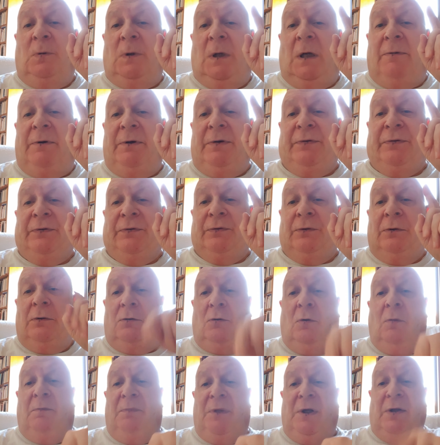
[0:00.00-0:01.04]
una vez
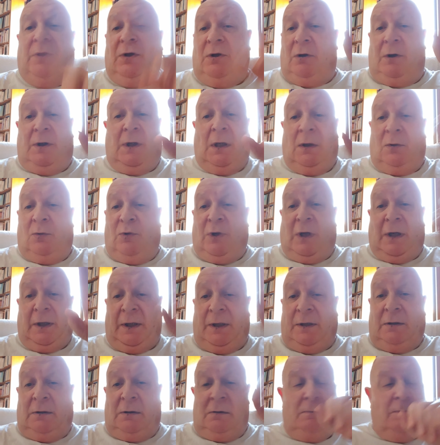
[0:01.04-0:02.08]
un vídeo en alguna red